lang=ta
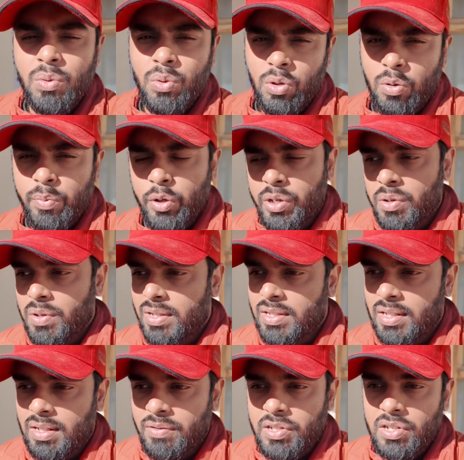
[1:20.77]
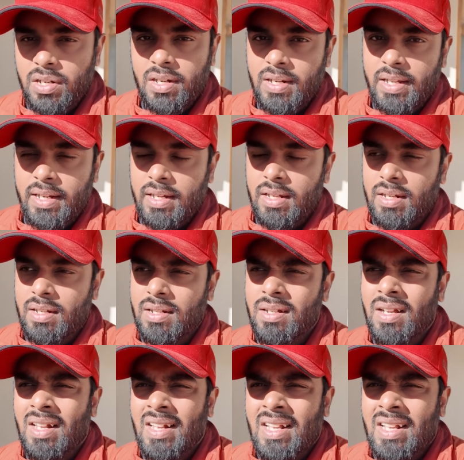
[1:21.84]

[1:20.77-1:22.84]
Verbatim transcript: ஊருக்கு போயிட்டு வர்றது அதில் விஷயம்லாம் நிறைய இருக்குது